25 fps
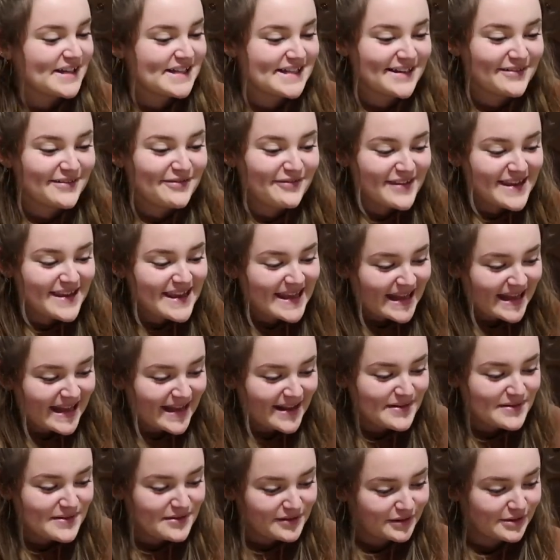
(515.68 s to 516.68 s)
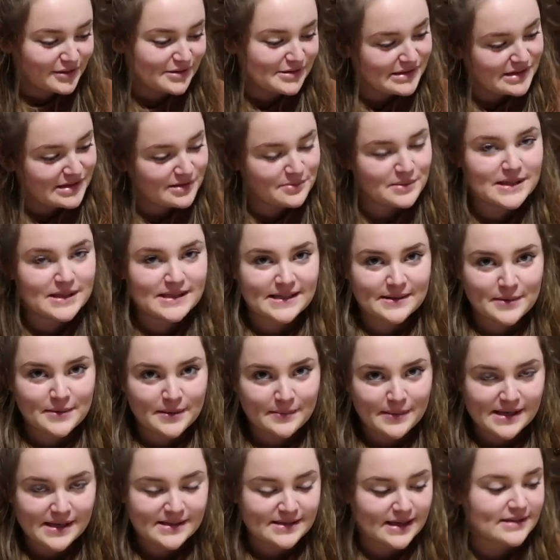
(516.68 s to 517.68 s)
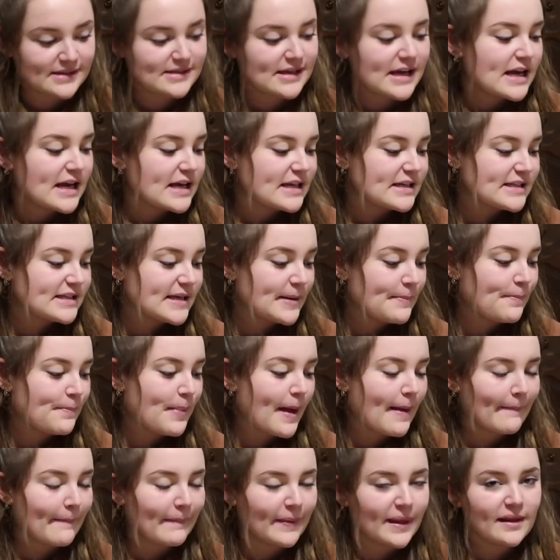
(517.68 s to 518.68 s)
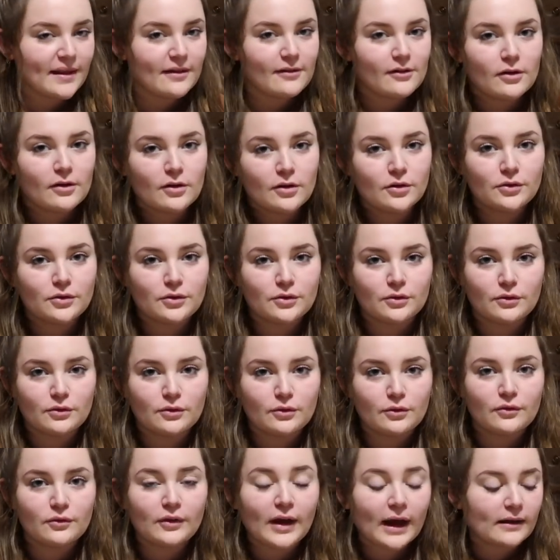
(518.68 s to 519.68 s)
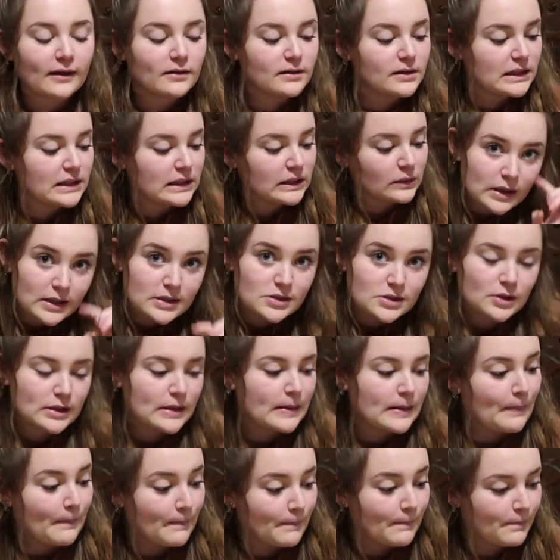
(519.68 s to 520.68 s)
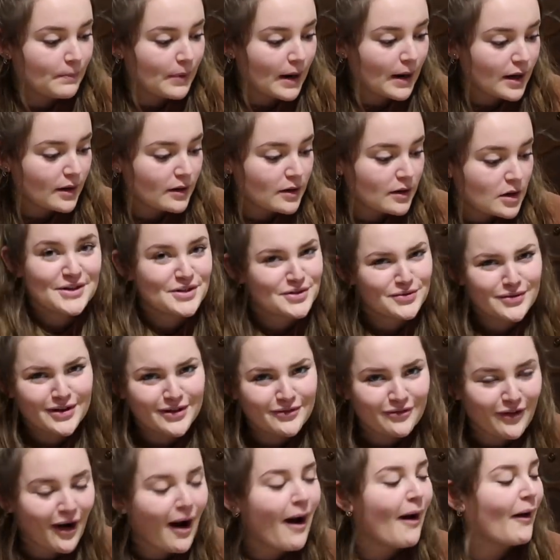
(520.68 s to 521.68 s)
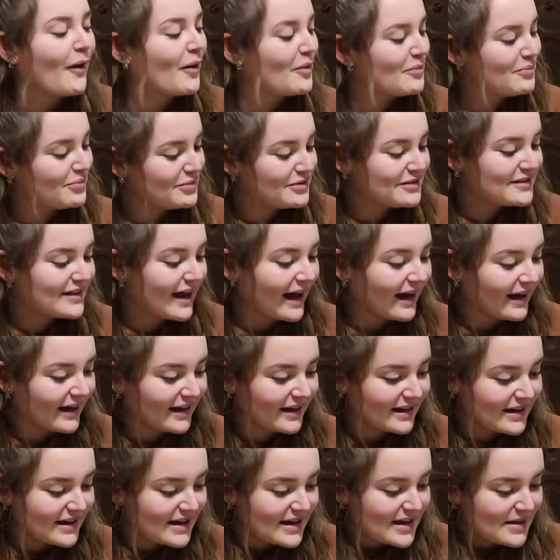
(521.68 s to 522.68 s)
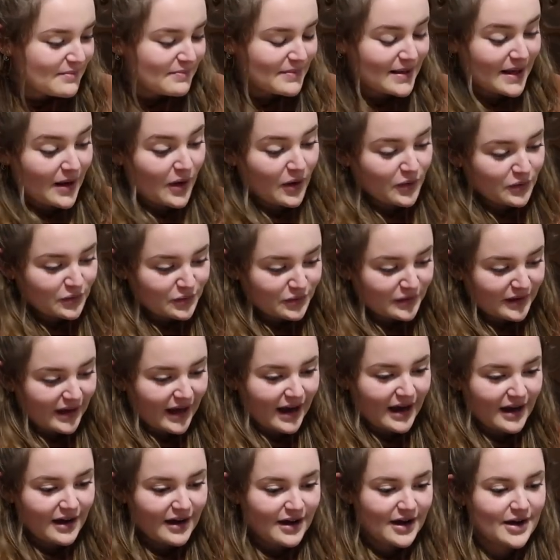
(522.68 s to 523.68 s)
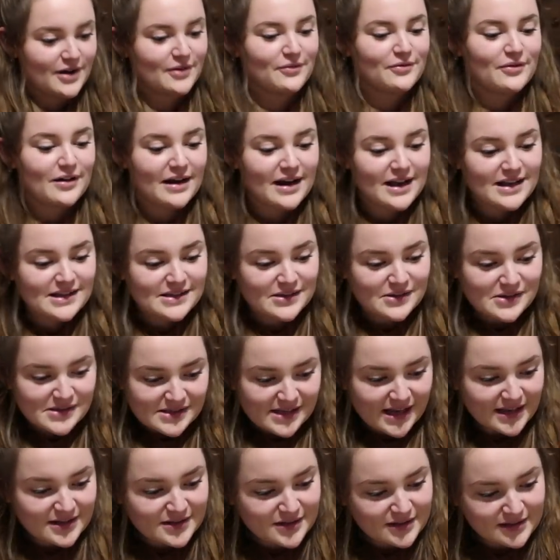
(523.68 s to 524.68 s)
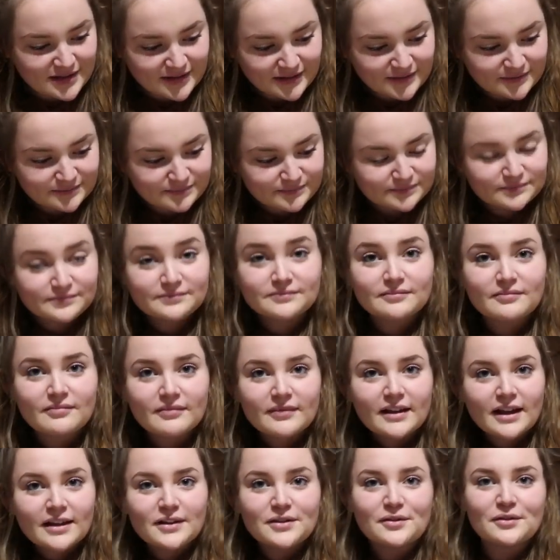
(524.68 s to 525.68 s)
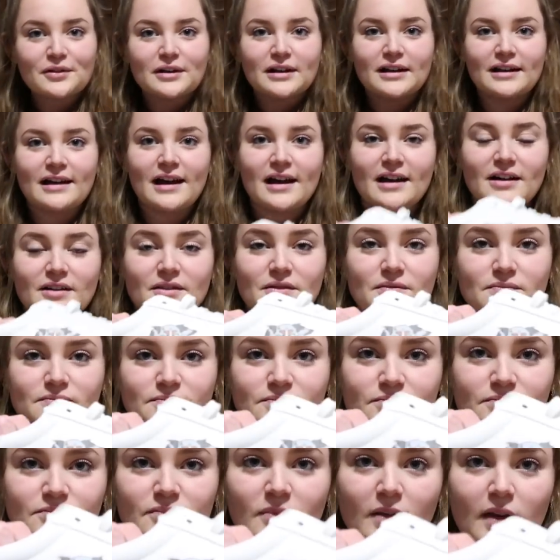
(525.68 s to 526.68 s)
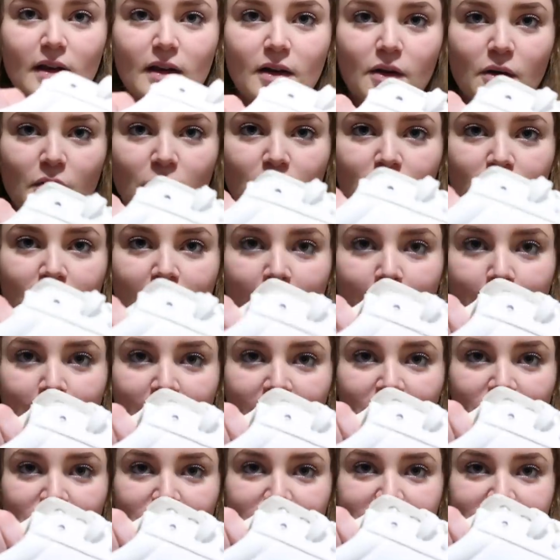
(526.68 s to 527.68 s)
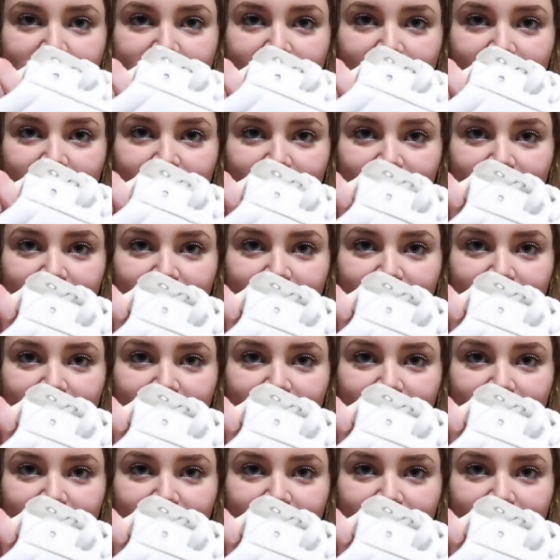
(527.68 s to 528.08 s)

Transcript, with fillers: j'ai fini de customiser mes baskets. J'ai pas mis euh, de vernis, je crois que j'en ai pas, je vais voir euh, plus tard. Mais en tout cas, voilà ce que ça donne. Donc là, on a Mélodie.